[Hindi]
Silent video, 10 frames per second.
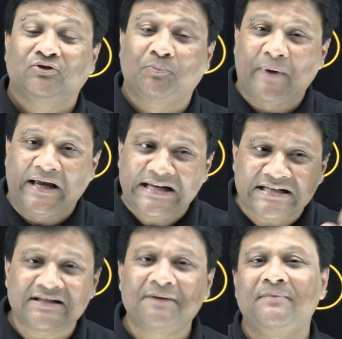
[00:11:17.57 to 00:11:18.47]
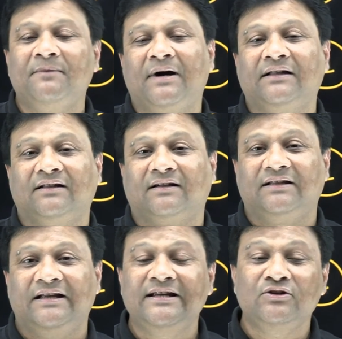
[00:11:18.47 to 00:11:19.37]
तो पहली स्टेप में हम बात
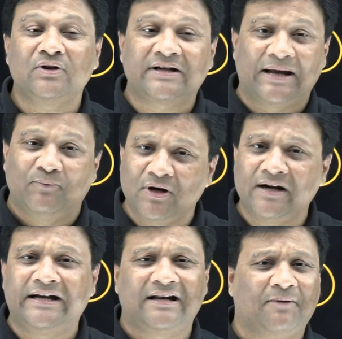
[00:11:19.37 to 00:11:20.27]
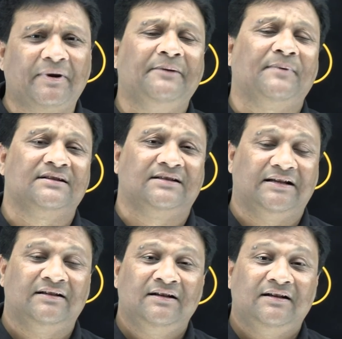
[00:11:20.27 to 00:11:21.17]
करते हैं कि जो टेबुलर डेटा हमारे पास है